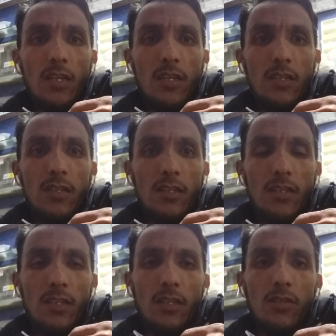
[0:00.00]
कि रियल
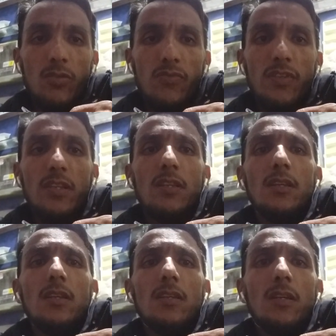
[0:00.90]
क्या है और फेक
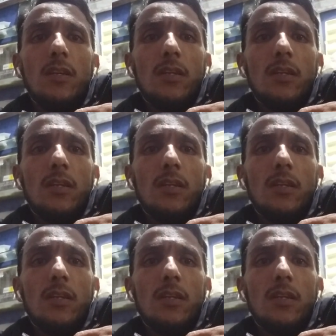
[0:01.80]
क्या है